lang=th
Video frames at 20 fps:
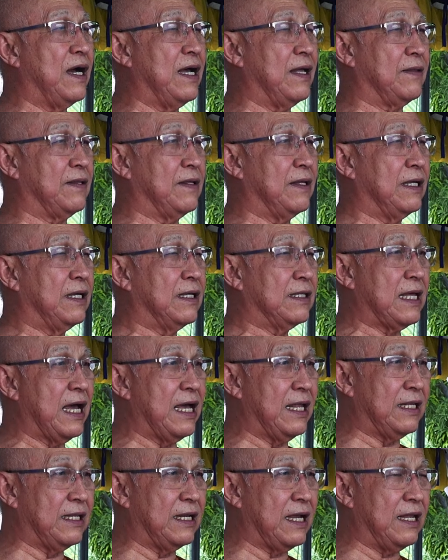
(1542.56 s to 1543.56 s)
ว่า
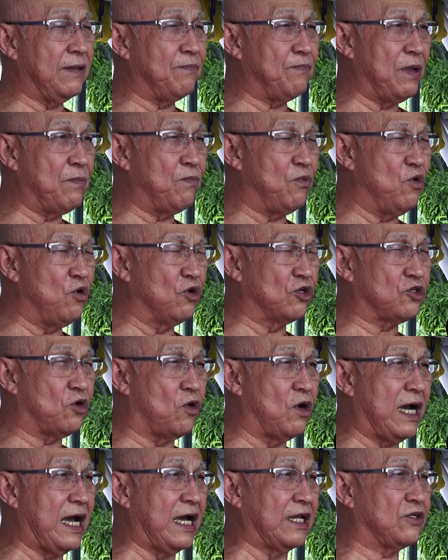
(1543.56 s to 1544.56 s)
ท่านนั้นเป็นผู้ทร
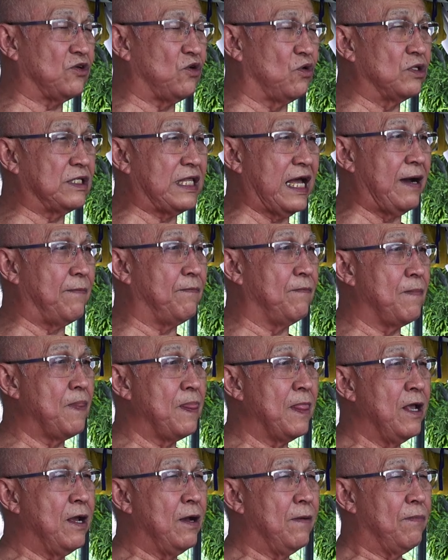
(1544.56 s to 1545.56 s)
งอัตทรงธรรม
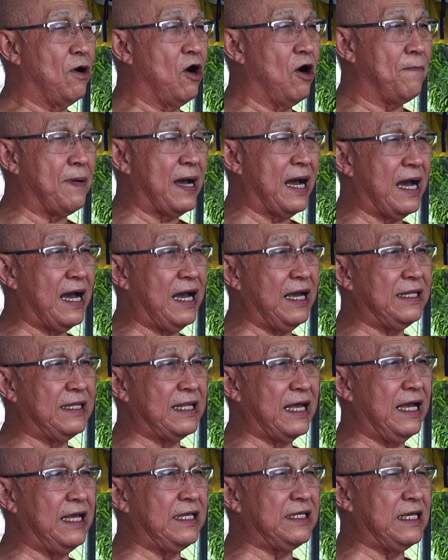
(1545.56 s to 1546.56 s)
เพราะภาย
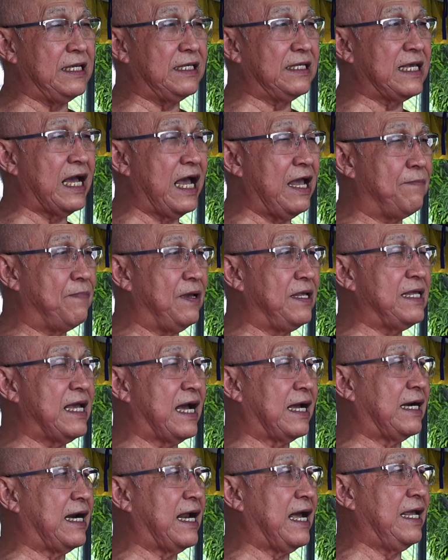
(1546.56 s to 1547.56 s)
ในจิตใจเป็นอ
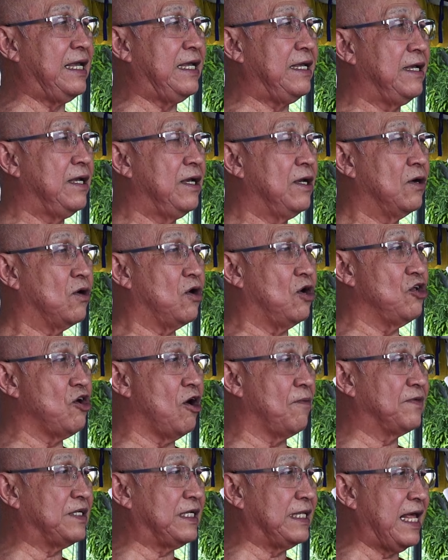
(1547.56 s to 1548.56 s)
ย่างไรก็ย่
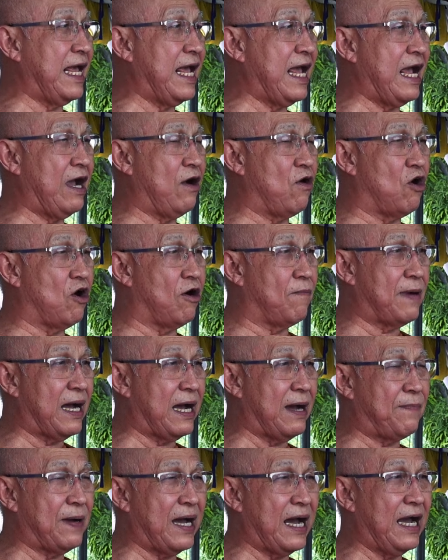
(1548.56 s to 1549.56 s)
อมแสดงออกมา
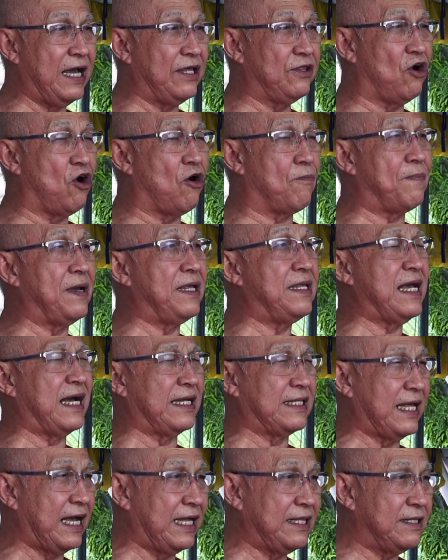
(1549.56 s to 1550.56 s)
ภายนอกเป็นอย่า
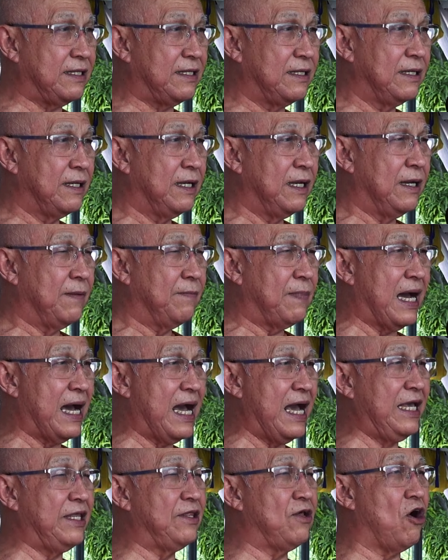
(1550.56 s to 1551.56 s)
งนั้น
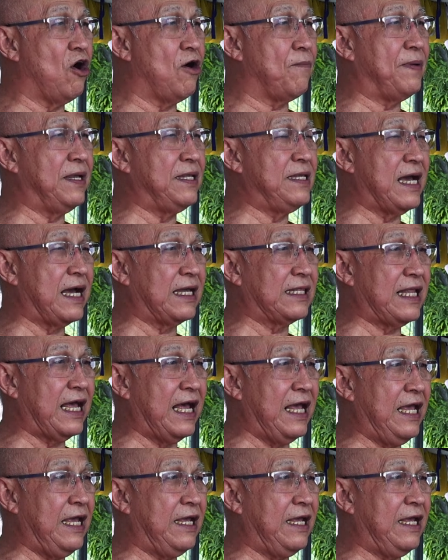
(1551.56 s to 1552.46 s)
ภายนอกเป็นอย่างใน